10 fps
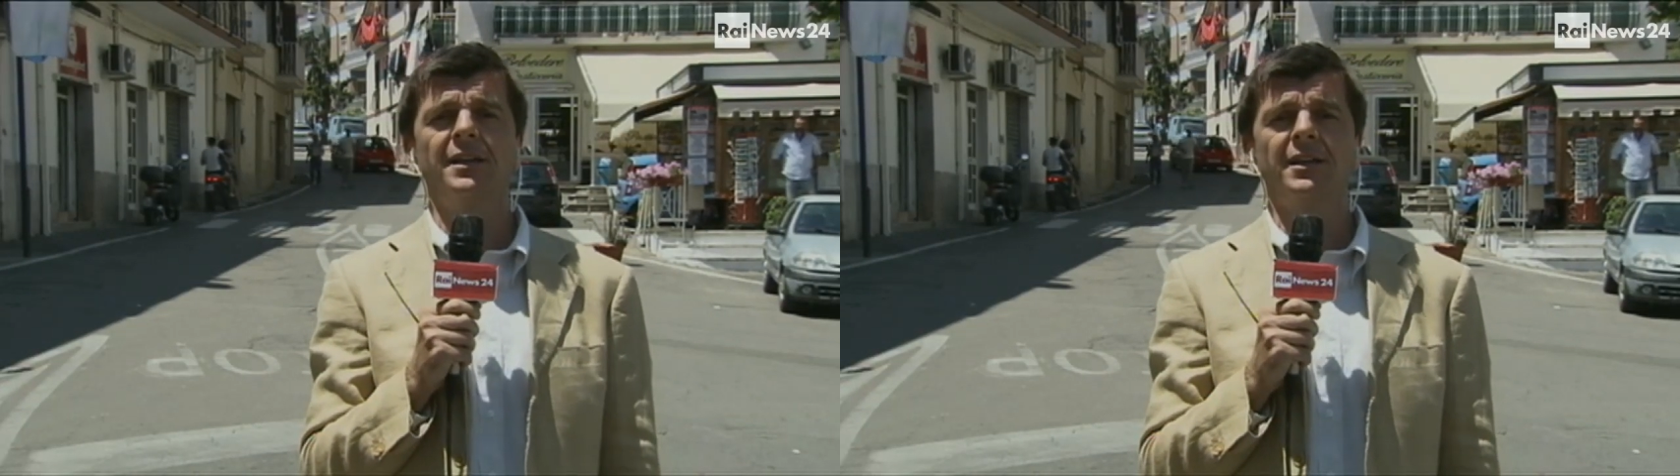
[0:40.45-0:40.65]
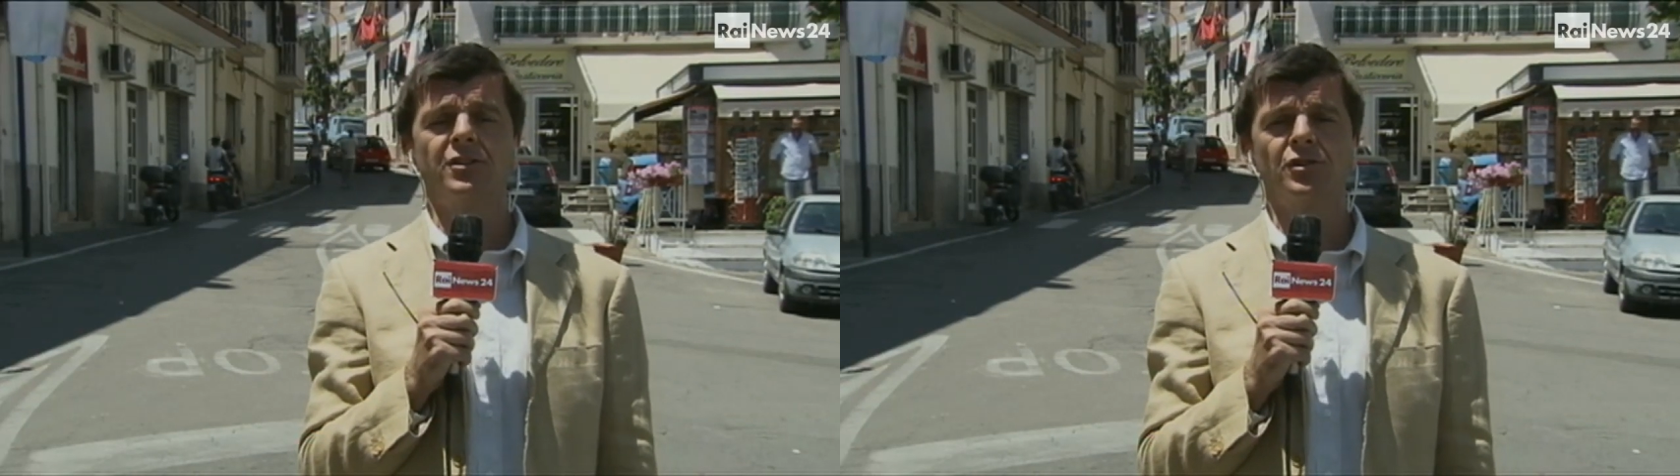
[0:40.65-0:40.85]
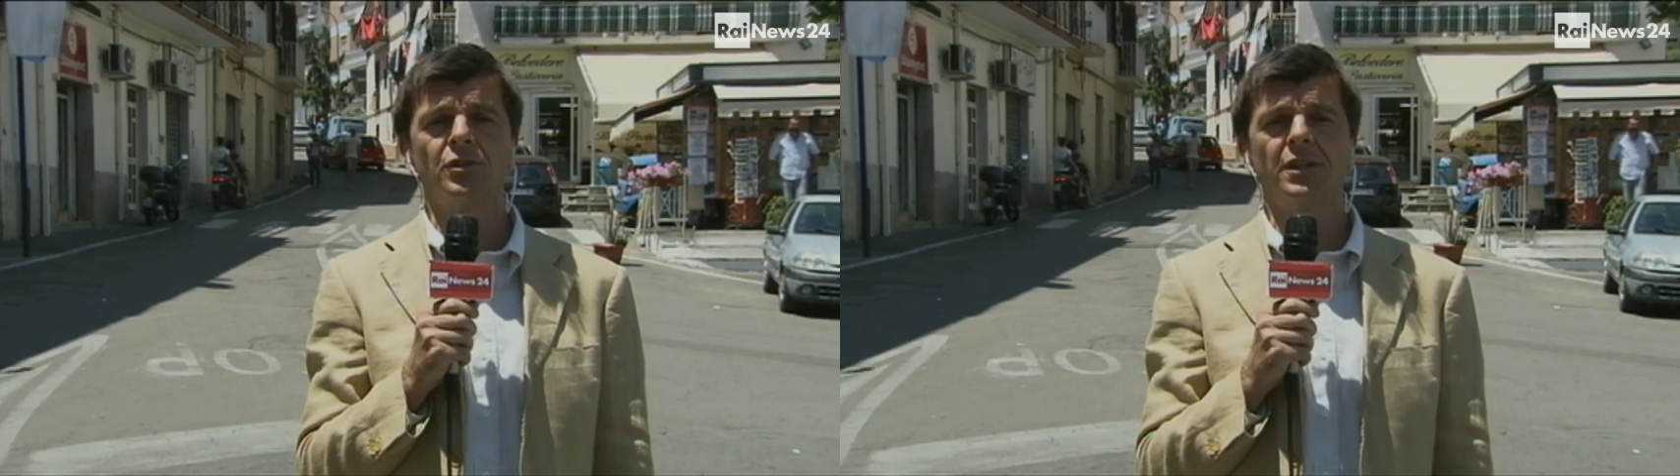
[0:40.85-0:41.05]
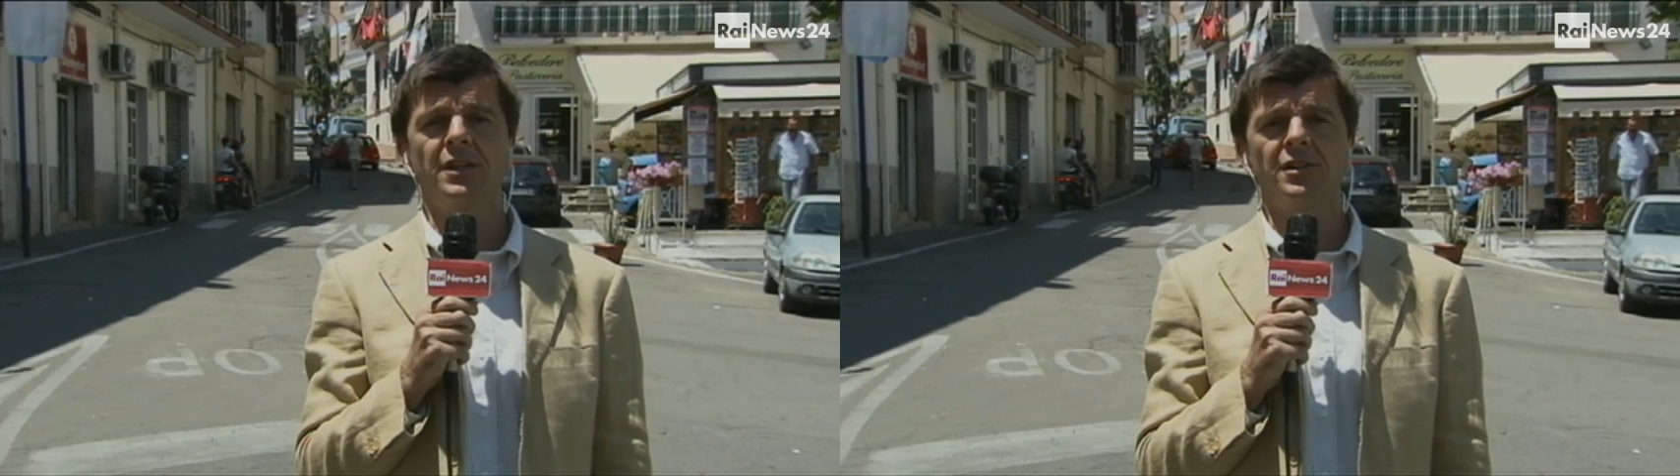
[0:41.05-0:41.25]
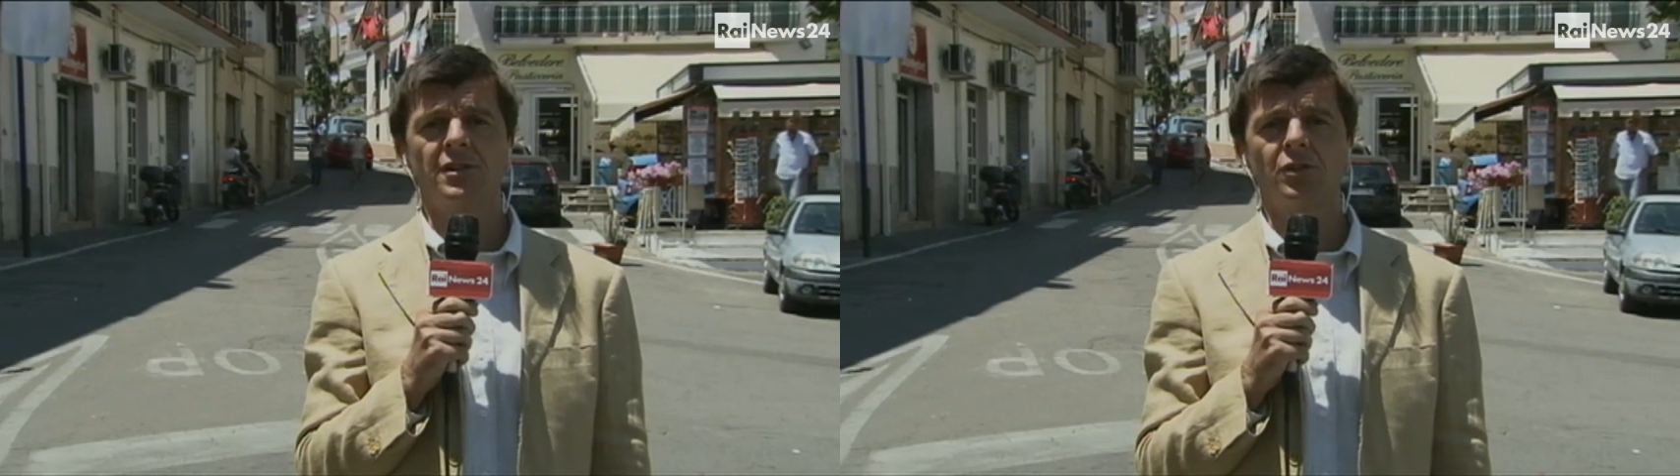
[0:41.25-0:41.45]
direzione
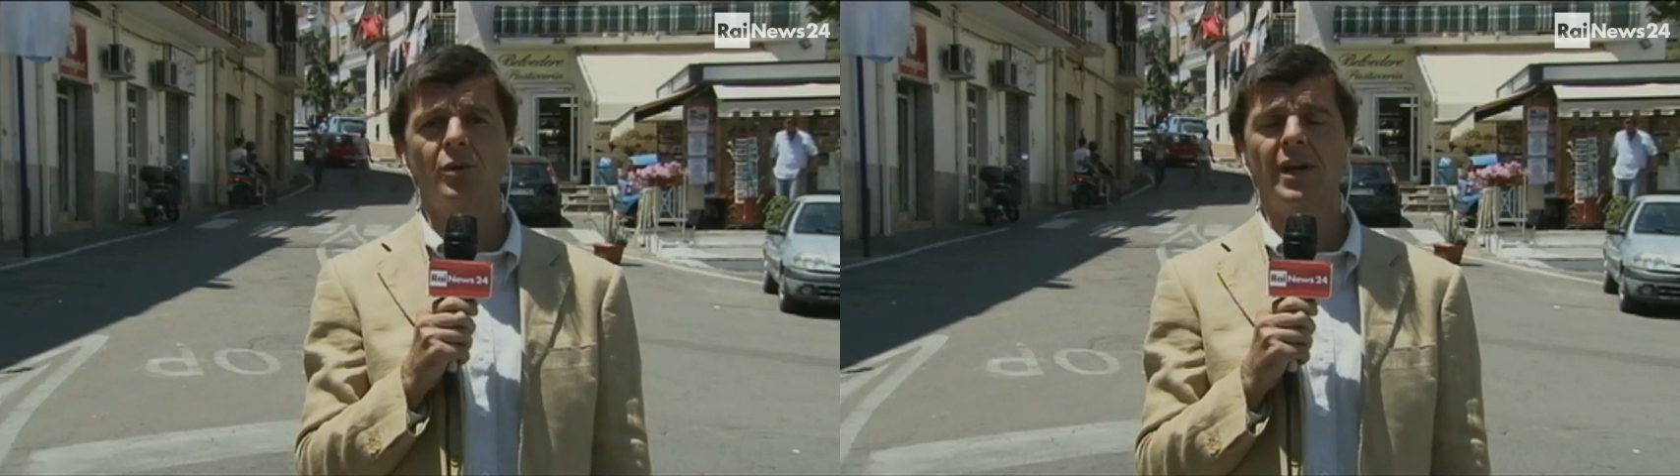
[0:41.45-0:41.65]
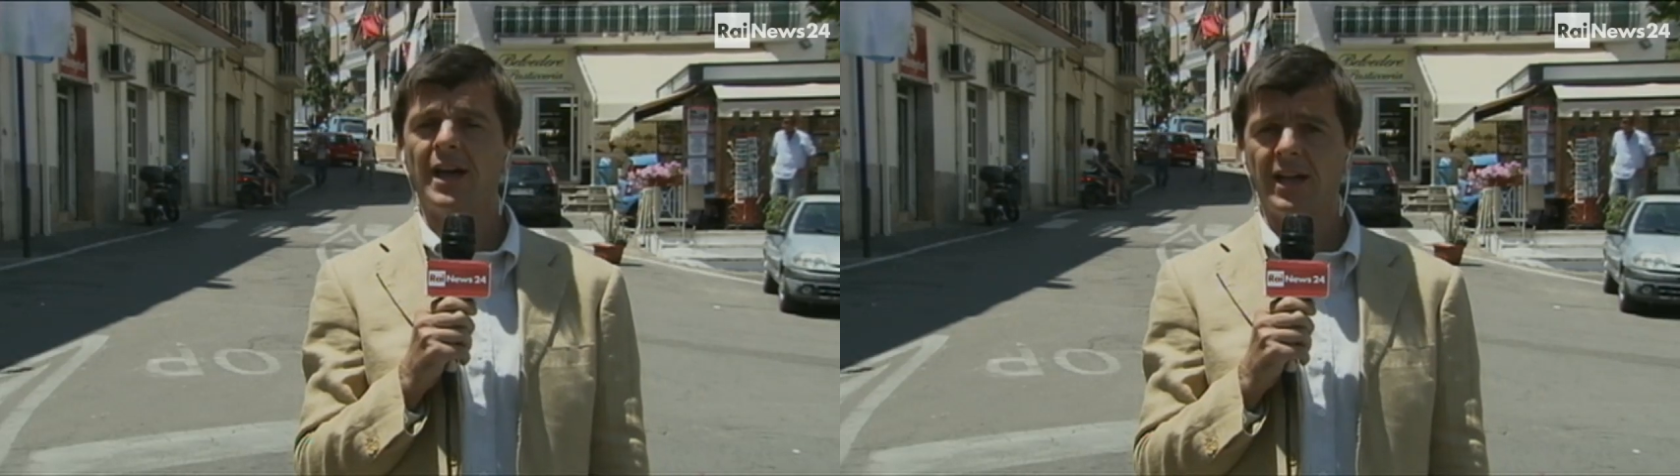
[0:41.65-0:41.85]
distrettuale